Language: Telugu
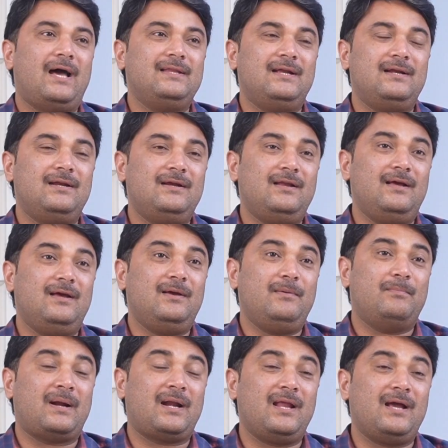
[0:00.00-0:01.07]
అది ఏంటంటే
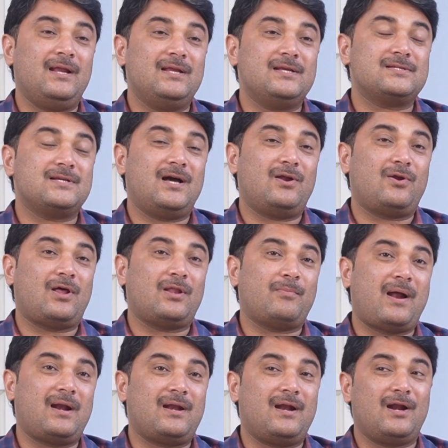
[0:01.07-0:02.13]
బండ్ల గణేష్ గారు అది
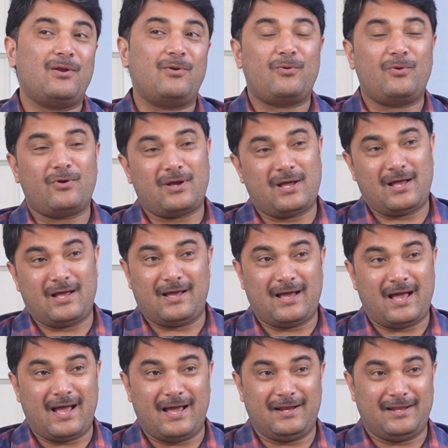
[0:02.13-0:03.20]
మాట్లాడడంలో కూడా ఒక
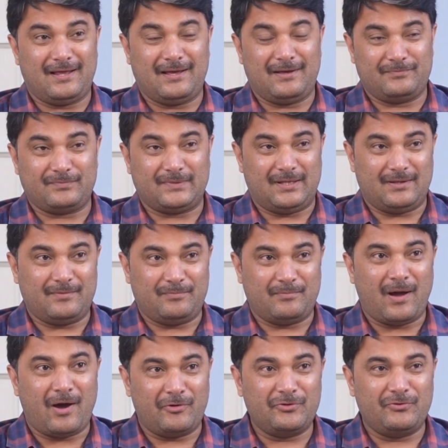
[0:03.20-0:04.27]
ఆయన
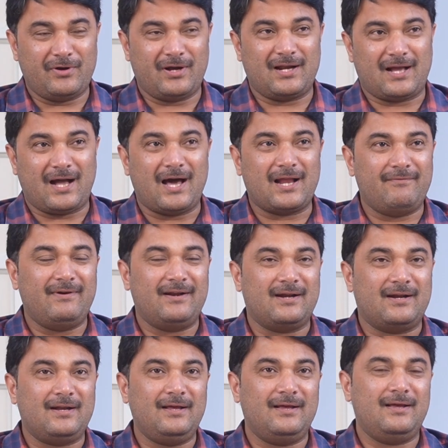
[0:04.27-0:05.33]
భావోద్వేగానికి కారణం
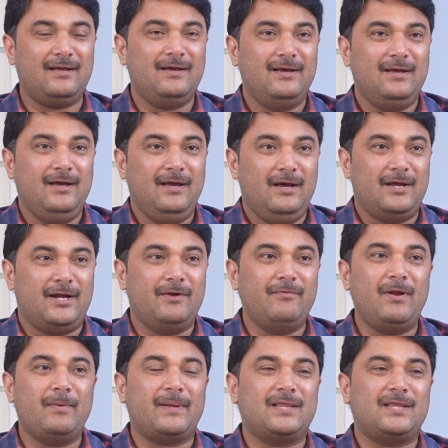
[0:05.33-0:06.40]
ఏంటంటే రెండు
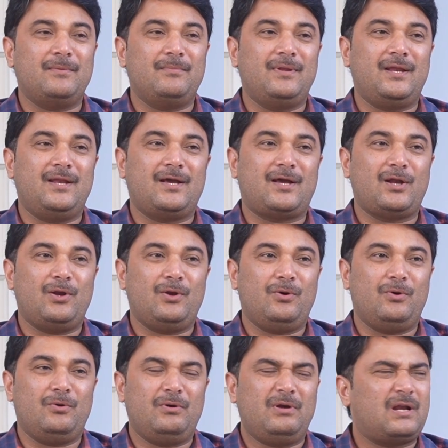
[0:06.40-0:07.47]
వేల పద్దెనిమిది ఎన్నికల్లో
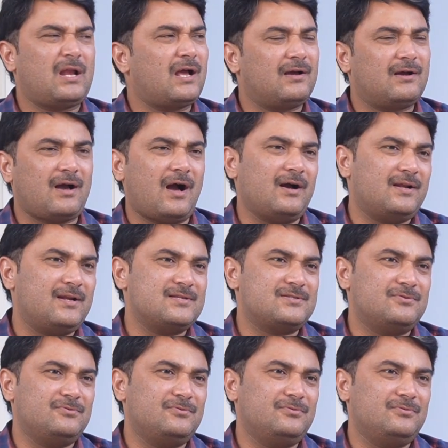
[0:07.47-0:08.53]
ఇట్లాగ
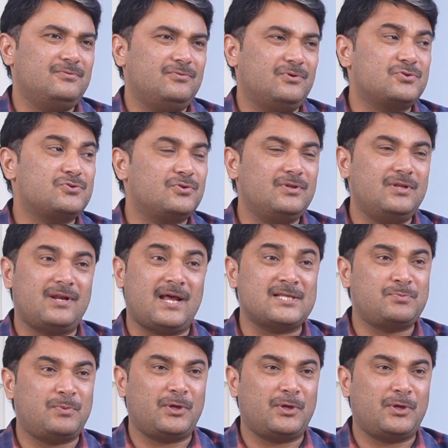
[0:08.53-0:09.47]
కాంగ్రెస్ వస్తుంది రాసి